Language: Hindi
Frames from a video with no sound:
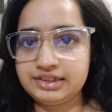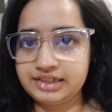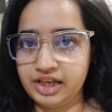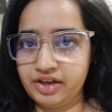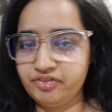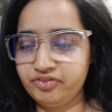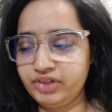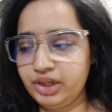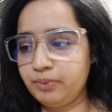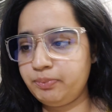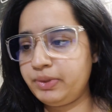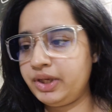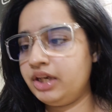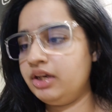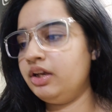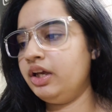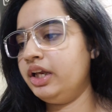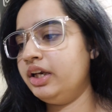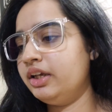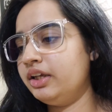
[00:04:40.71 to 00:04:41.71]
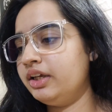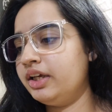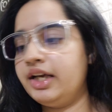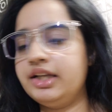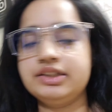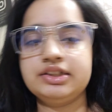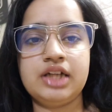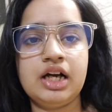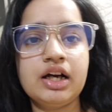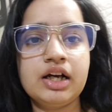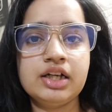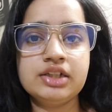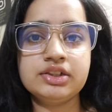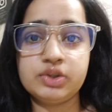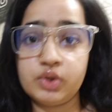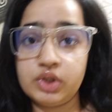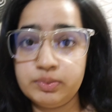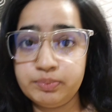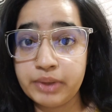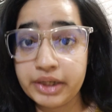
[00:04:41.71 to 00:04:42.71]
सेफ्टी पिन इन केस अगर
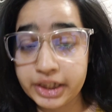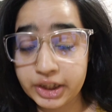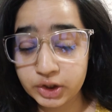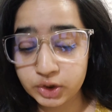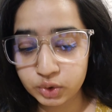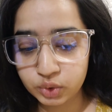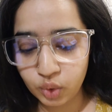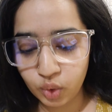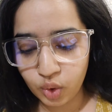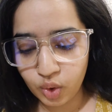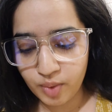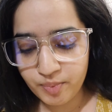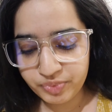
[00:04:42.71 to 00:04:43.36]
ज़रूरत पड़ी तो